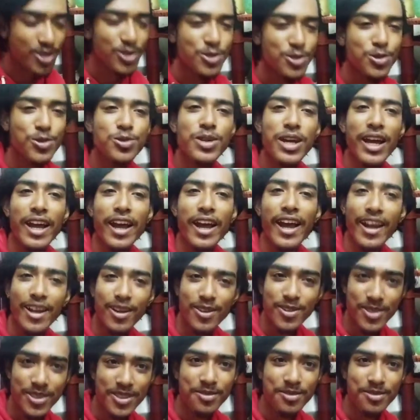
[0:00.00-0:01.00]
শুধু
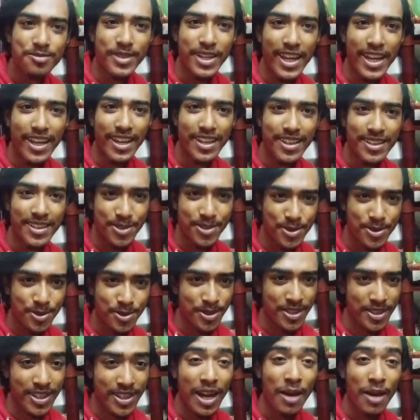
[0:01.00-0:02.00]
এখন এই
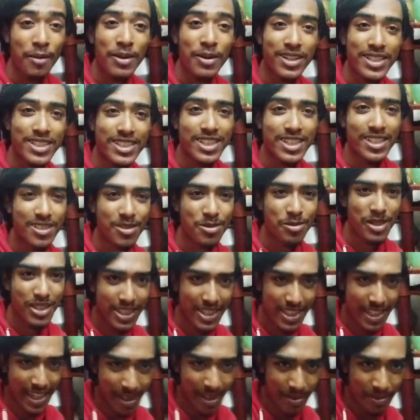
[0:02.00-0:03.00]
খাবারটা
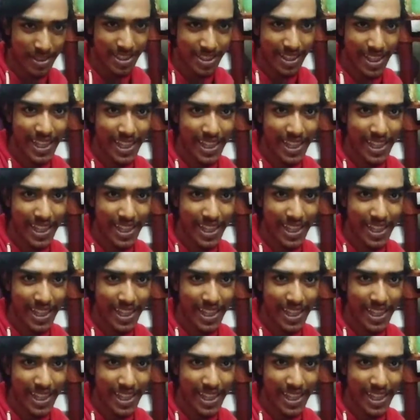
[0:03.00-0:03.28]
তোমাদেরকে একবার